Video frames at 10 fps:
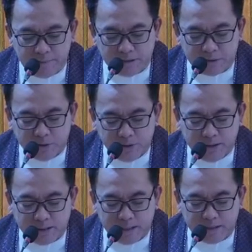
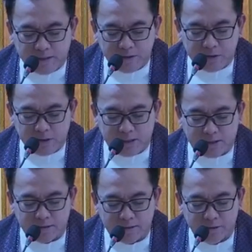Paparoonin nga ninyo
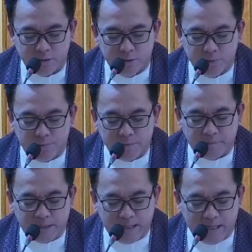siya
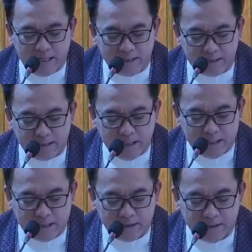upang balaan
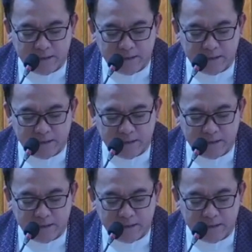sila